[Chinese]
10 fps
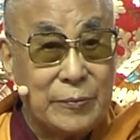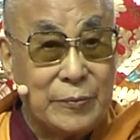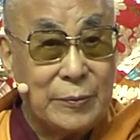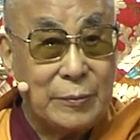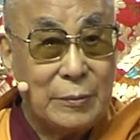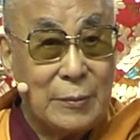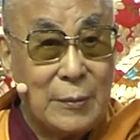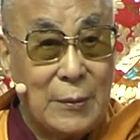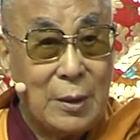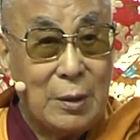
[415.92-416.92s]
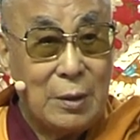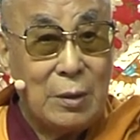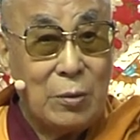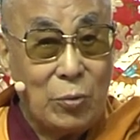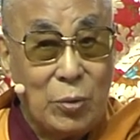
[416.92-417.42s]
所以有很多的
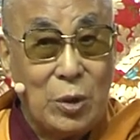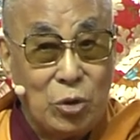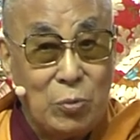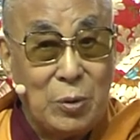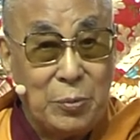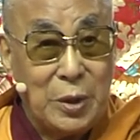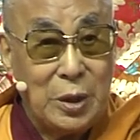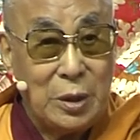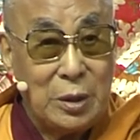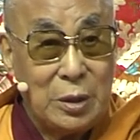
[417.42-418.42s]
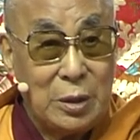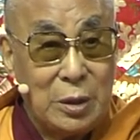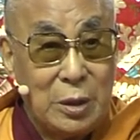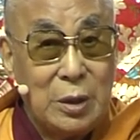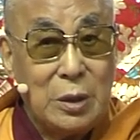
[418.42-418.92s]
理由，
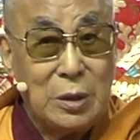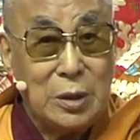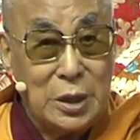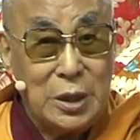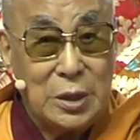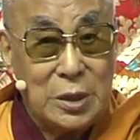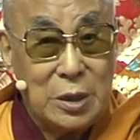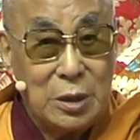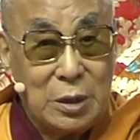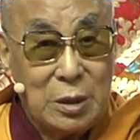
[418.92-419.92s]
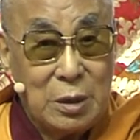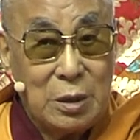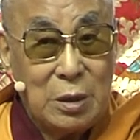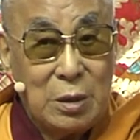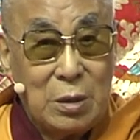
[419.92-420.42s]
可以让我们知道，我
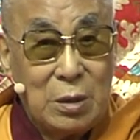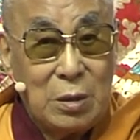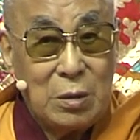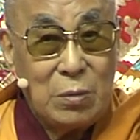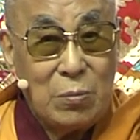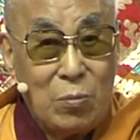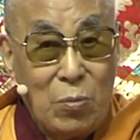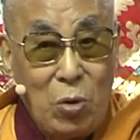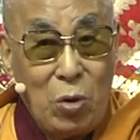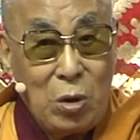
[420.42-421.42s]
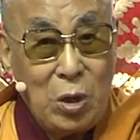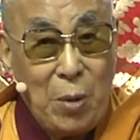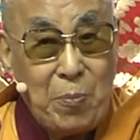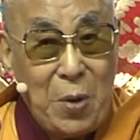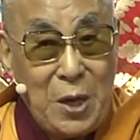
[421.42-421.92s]
们人类
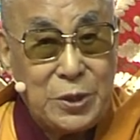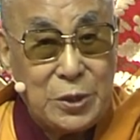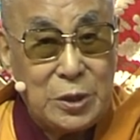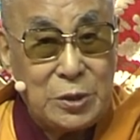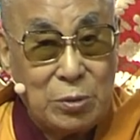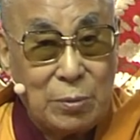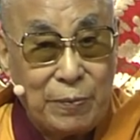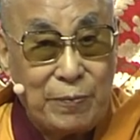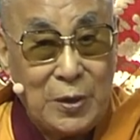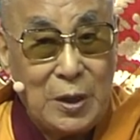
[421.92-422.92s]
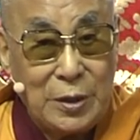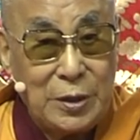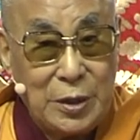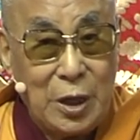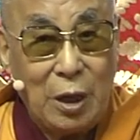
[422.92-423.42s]
是需要
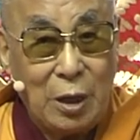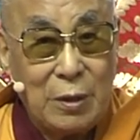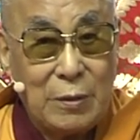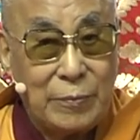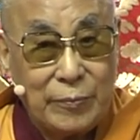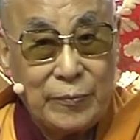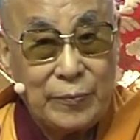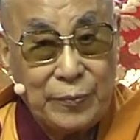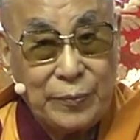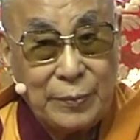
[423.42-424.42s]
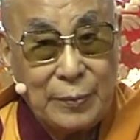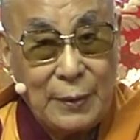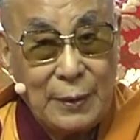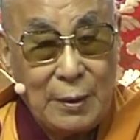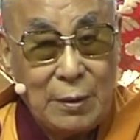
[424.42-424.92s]
更多内在的慈